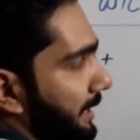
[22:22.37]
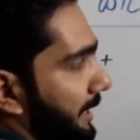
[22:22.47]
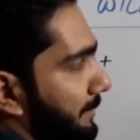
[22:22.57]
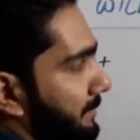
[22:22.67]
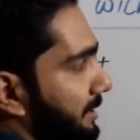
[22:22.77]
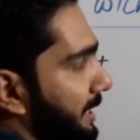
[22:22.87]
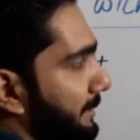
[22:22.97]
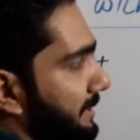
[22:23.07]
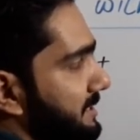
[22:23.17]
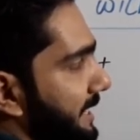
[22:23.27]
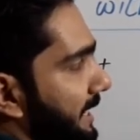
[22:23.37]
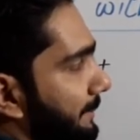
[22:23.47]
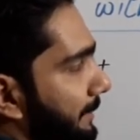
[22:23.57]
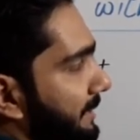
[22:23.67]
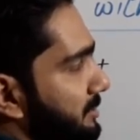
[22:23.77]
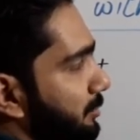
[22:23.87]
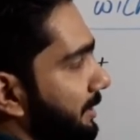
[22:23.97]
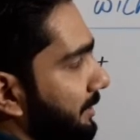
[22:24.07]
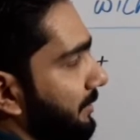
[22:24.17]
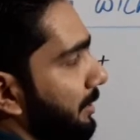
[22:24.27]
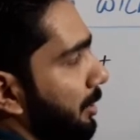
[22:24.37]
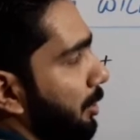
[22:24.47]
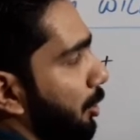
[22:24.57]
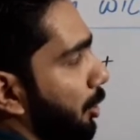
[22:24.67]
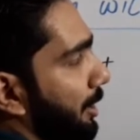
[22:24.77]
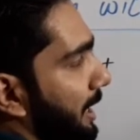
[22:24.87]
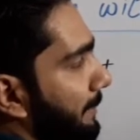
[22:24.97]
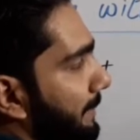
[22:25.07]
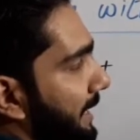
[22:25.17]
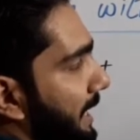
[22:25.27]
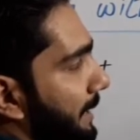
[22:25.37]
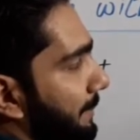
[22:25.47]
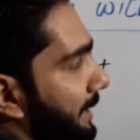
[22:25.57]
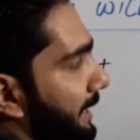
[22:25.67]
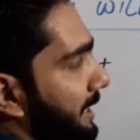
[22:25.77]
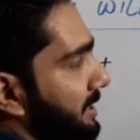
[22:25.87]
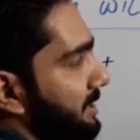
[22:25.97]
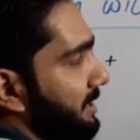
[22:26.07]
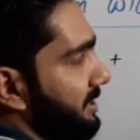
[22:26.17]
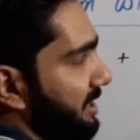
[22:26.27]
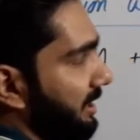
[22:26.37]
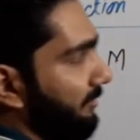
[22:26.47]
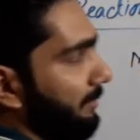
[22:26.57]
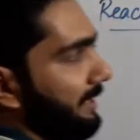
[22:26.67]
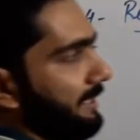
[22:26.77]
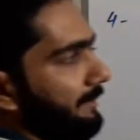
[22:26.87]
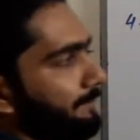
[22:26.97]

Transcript: एम थ्री एन बन जाएगा आपके पास स्टूडेंट्स और अब मैं यहाँ पर एक ये जनरल फॉर्मूला था